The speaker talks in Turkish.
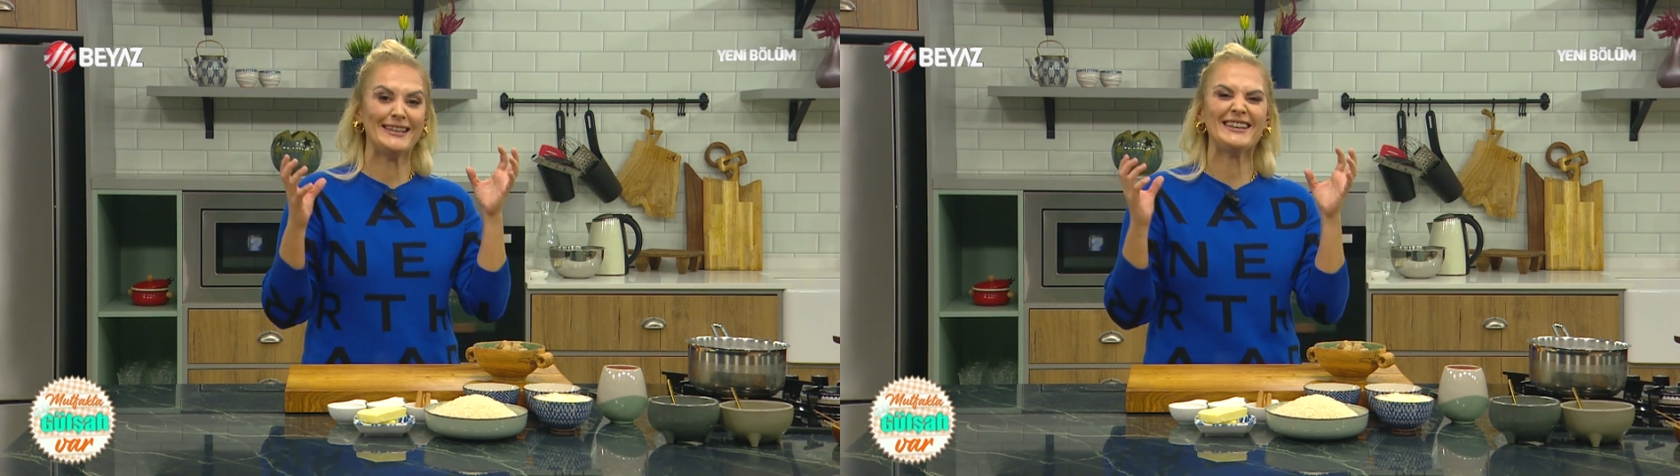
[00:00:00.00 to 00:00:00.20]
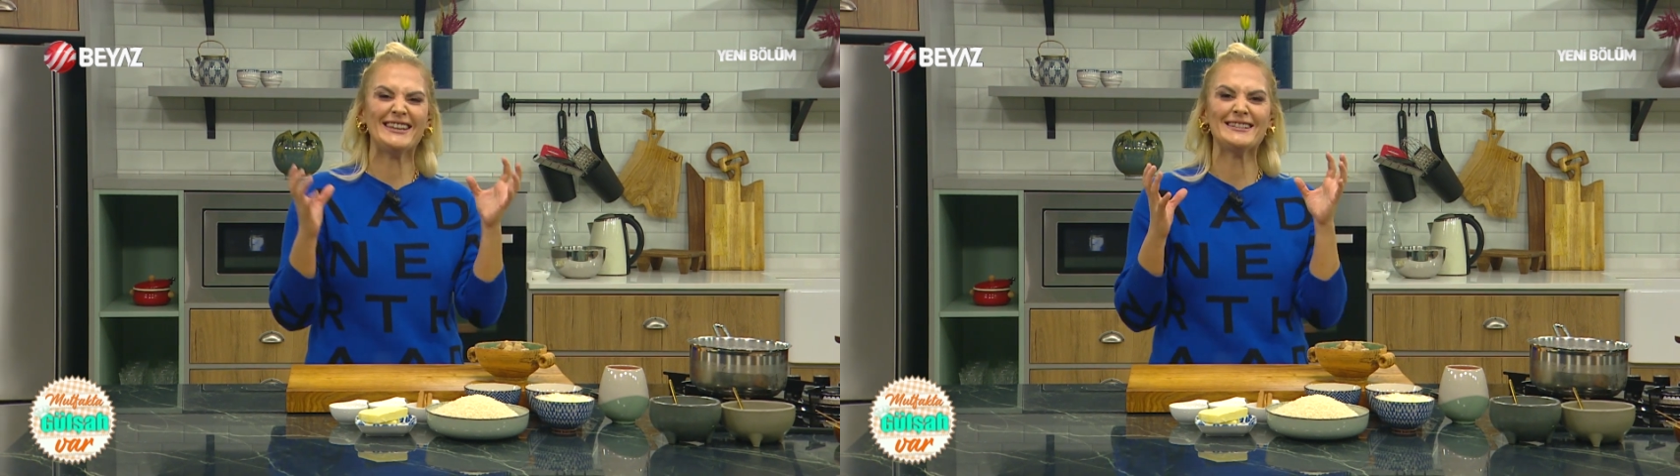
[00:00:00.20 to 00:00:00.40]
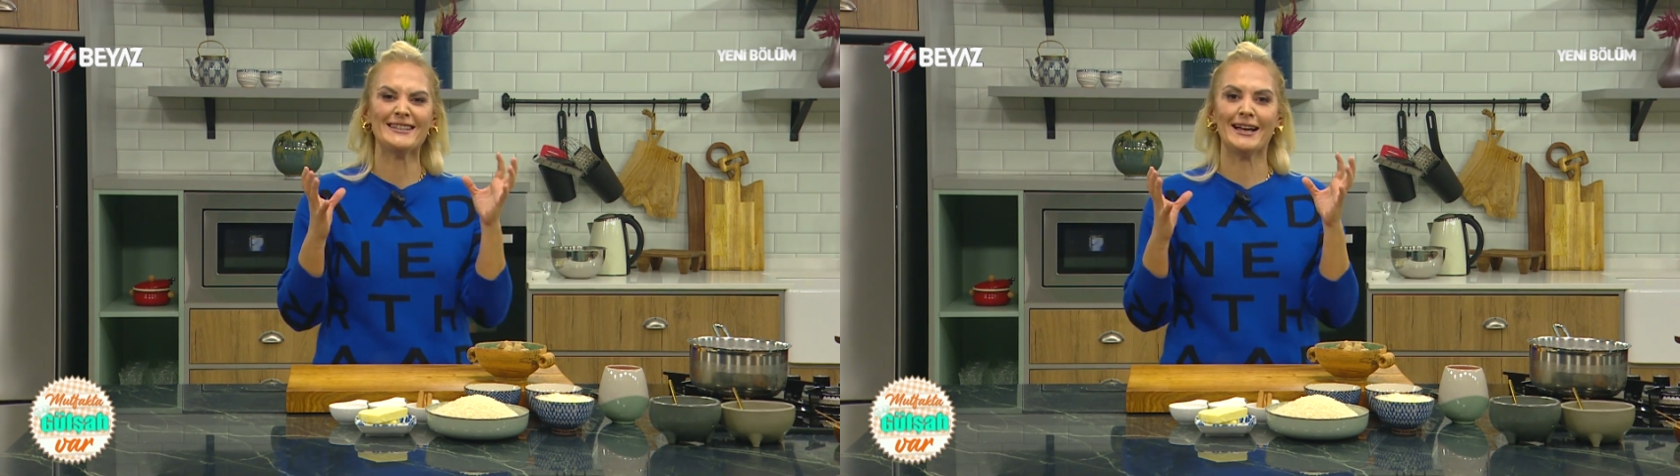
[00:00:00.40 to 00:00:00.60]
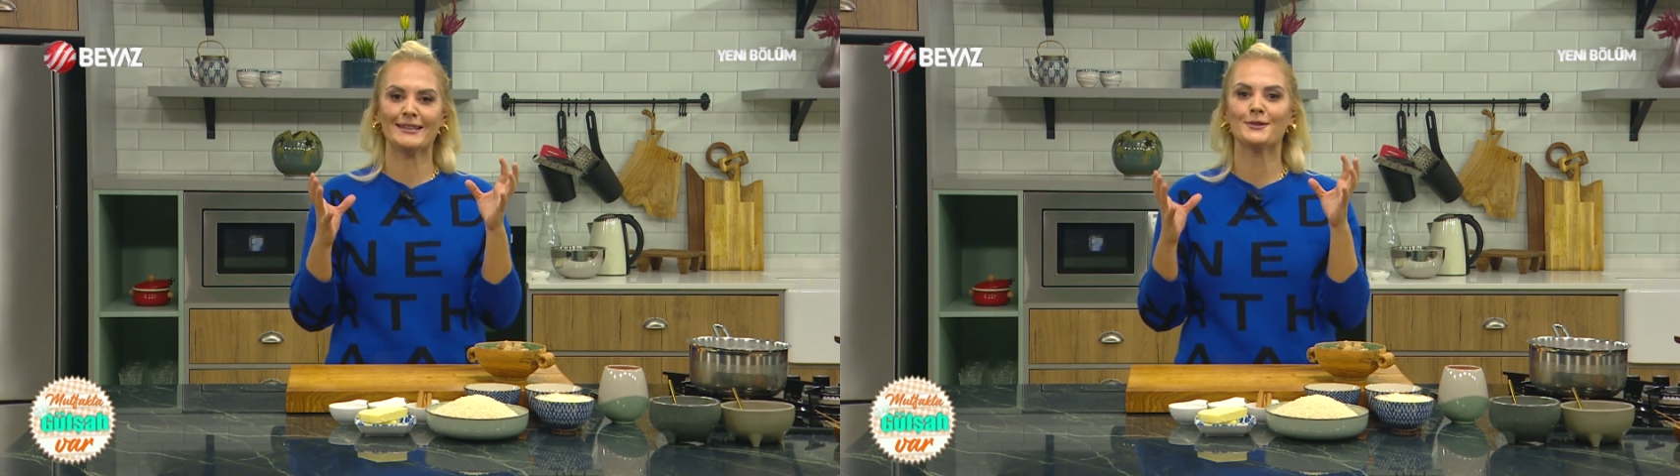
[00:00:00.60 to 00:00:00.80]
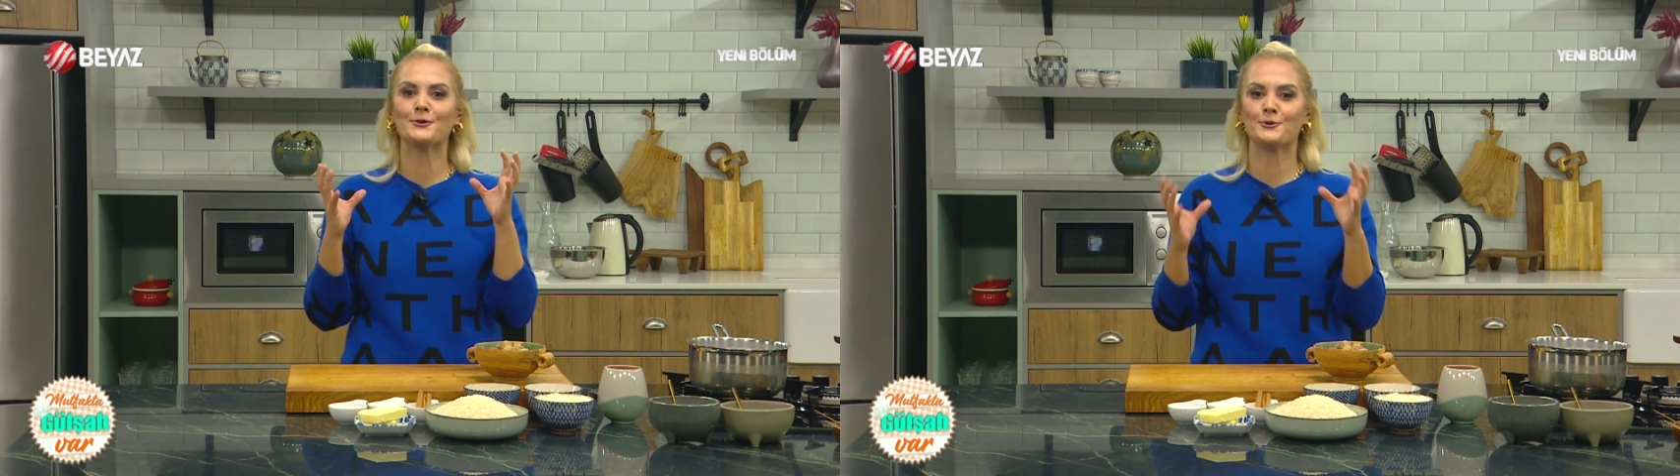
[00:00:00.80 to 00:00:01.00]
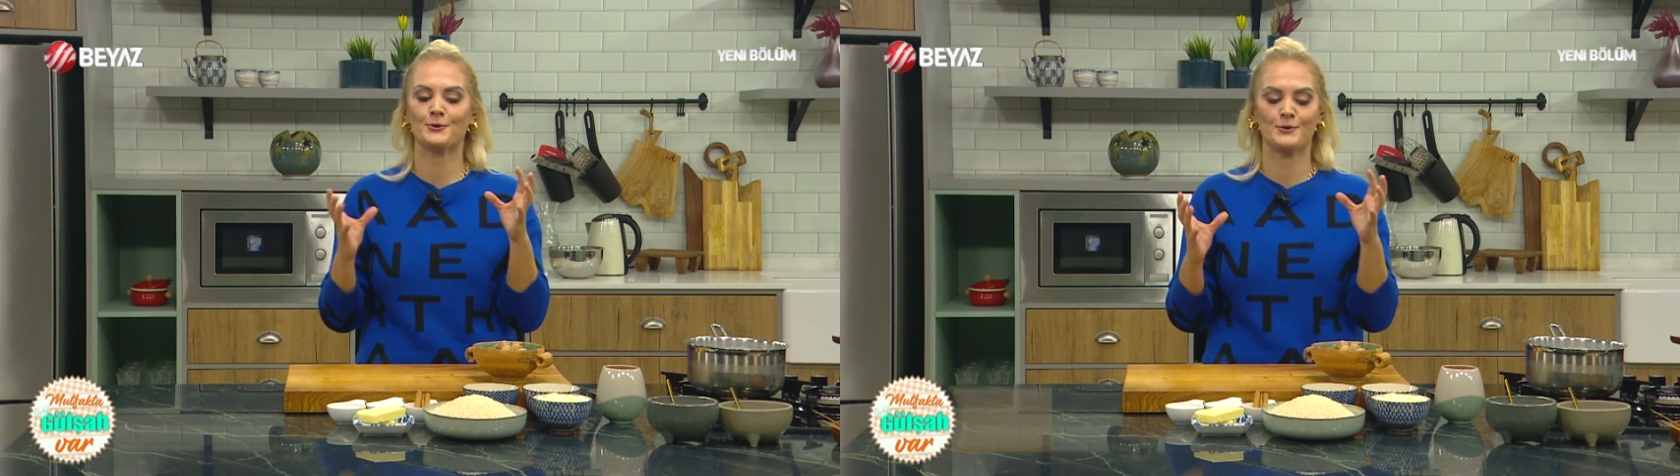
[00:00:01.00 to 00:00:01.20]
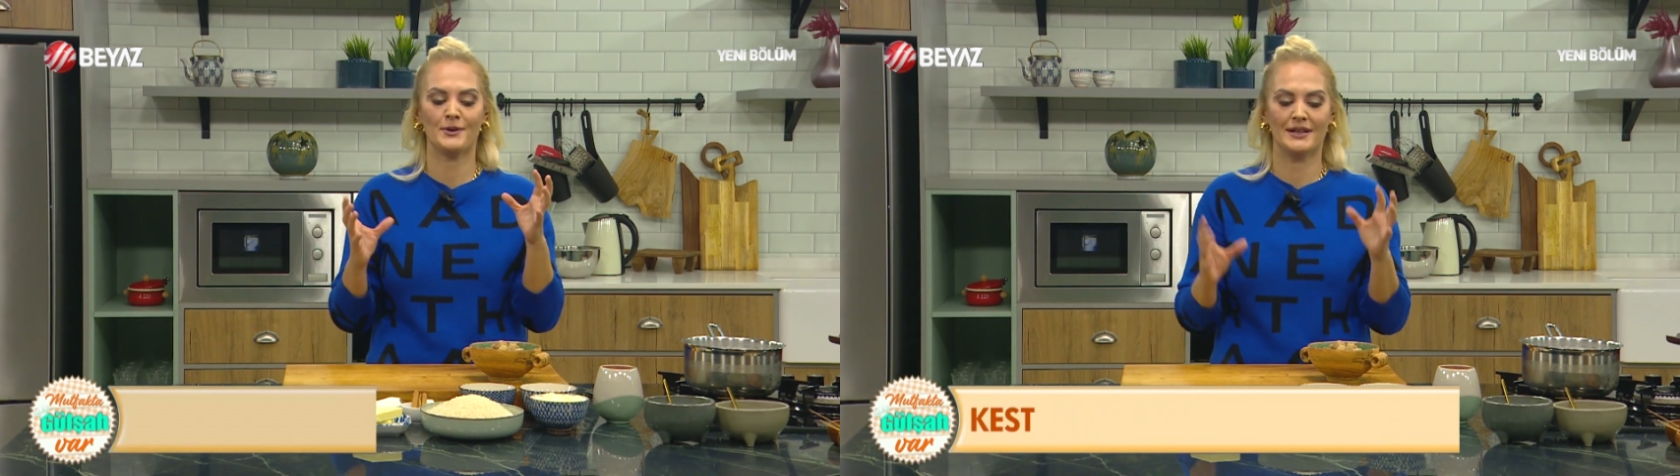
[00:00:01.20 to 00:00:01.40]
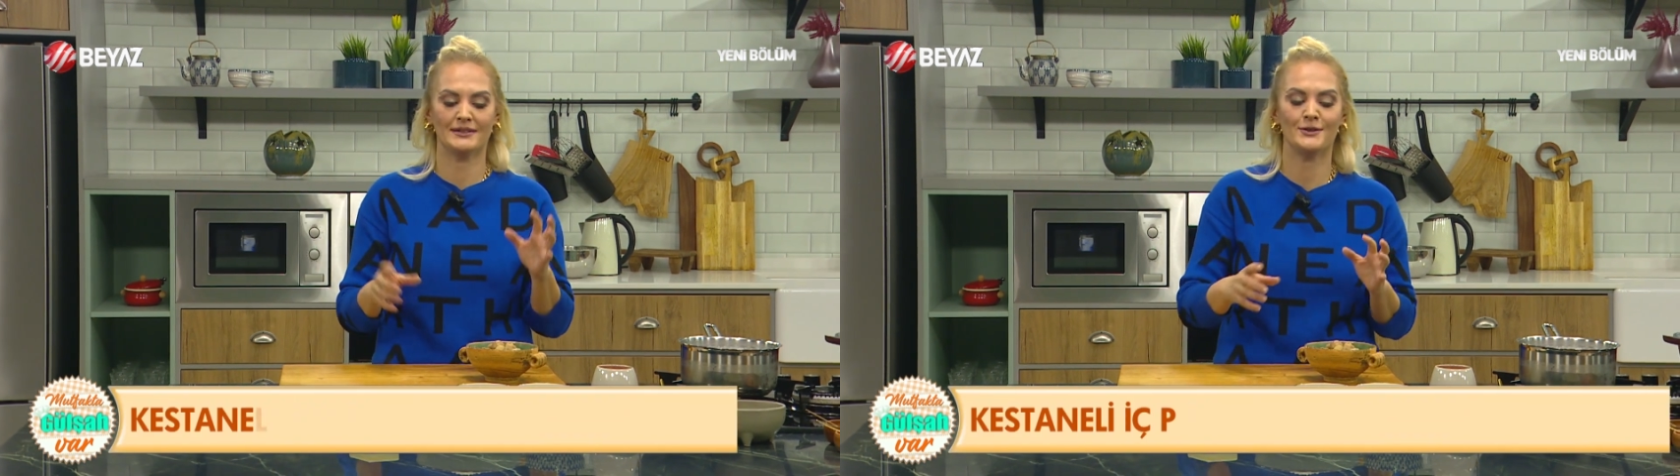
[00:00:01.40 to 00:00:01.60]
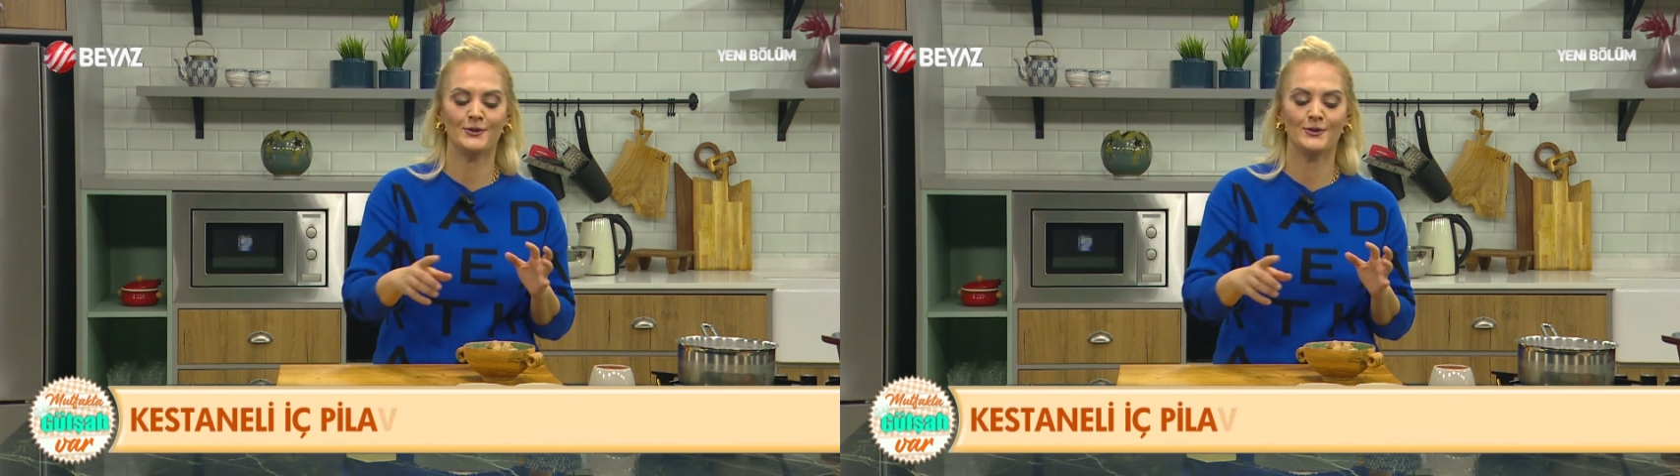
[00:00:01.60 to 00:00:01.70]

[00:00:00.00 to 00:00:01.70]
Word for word: iki tane kuru soğanı